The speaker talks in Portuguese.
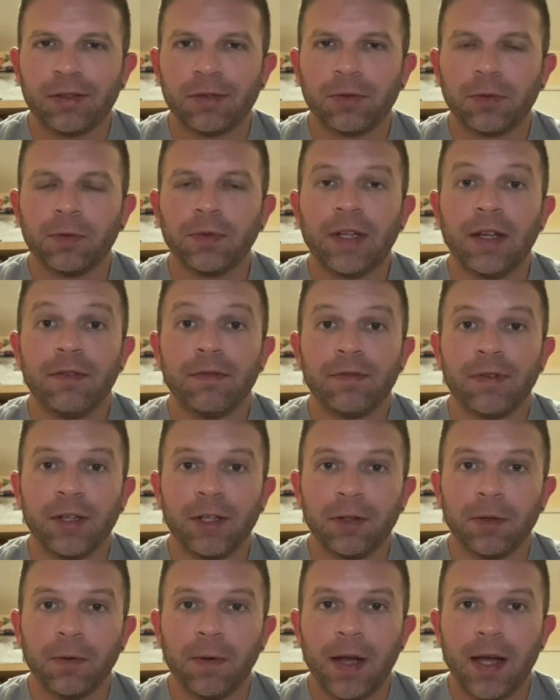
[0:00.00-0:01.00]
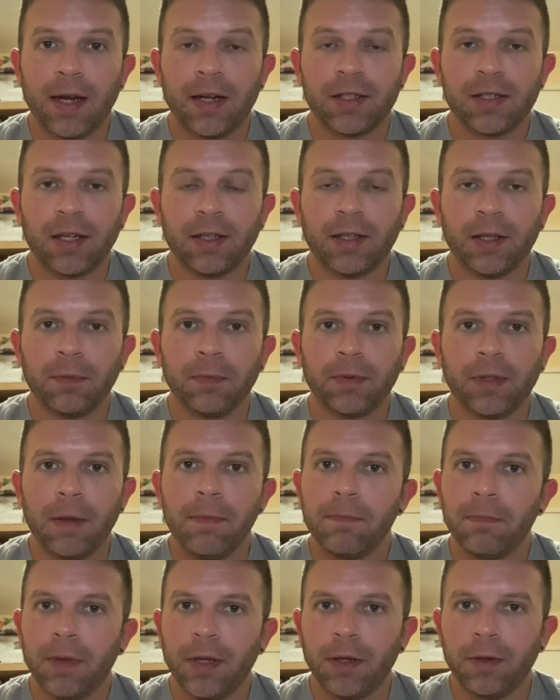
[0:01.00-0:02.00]
estou devendo ela já tem um
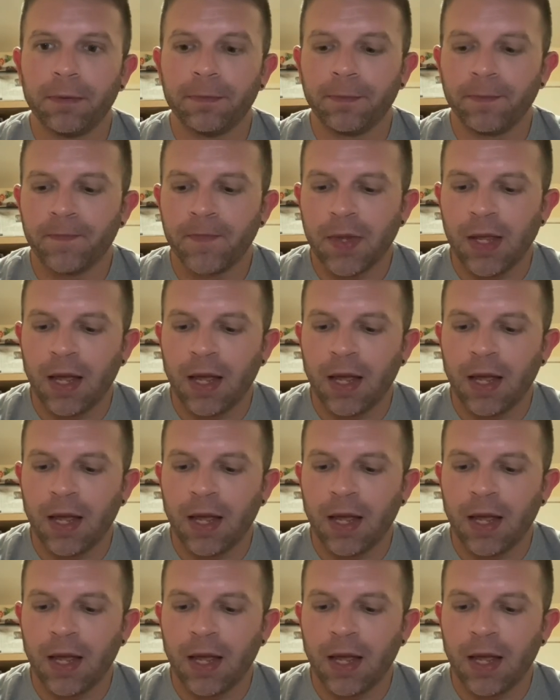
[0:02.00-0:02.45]
tempinho.